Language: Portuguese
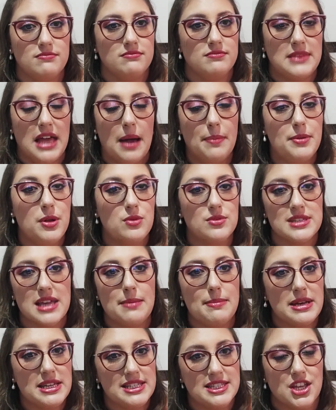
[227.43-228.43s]
dá pra
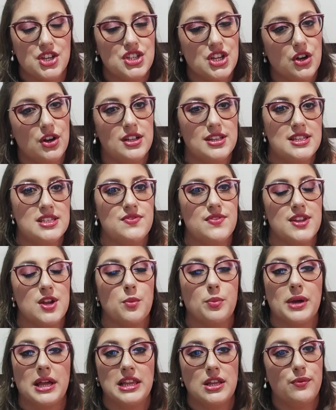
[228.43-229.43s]
usar bastante agora nesse
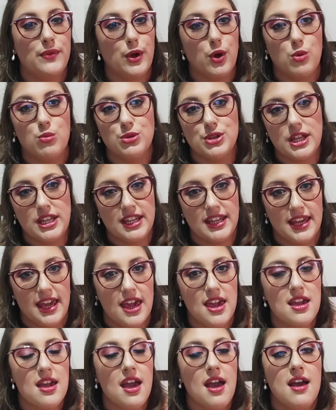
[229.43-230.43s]
verão, porque ele não vai incomodar
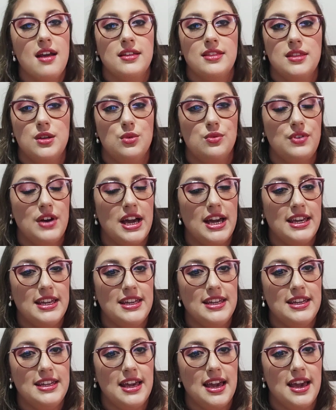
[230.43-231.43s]
ninguém. Não
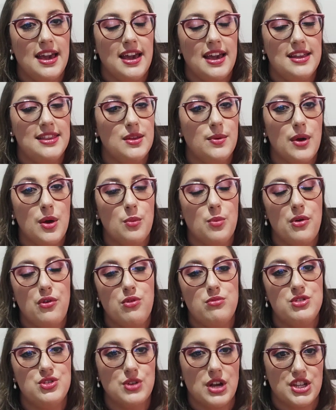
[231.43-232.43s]
vai. É, não é um
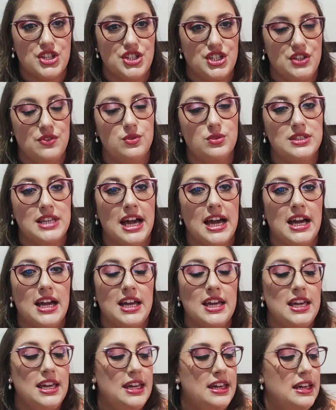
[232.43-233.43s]
perfume enjoativo, tá?
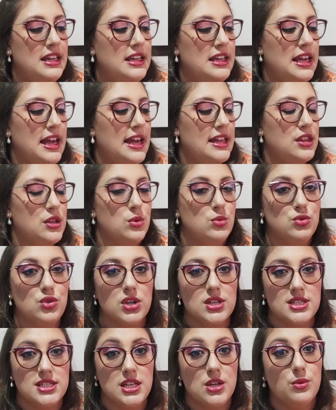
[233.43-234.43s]
Ele é um
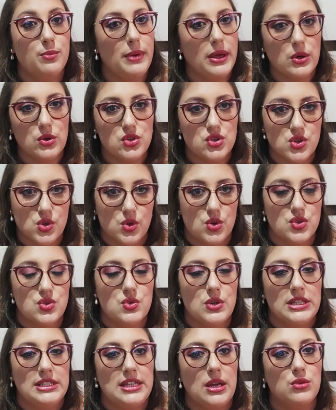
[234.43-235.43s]
docinho bem
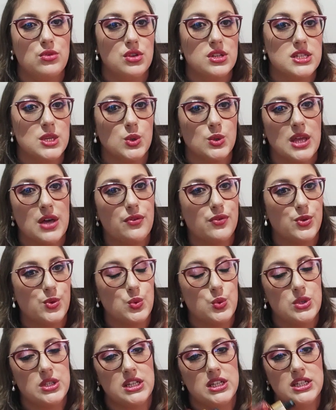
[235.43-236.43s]
gostoso, ele tem um docinho da
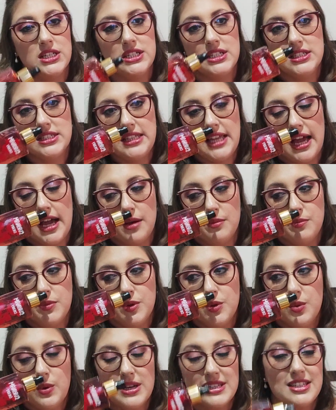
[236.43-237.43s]
fruta, tá?
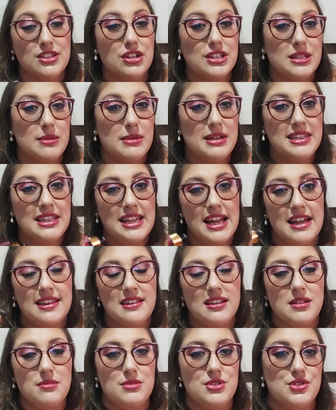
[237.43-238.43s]
Com essa nota
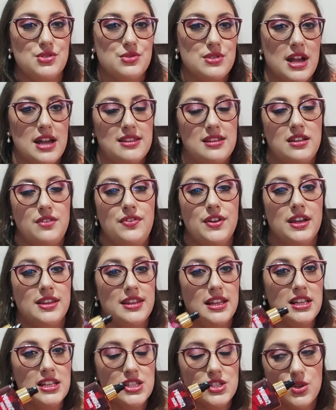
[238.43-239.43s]
madeirada ali misturada, ele fica
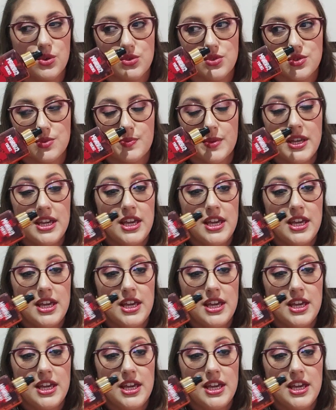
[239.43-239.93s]
delicioso.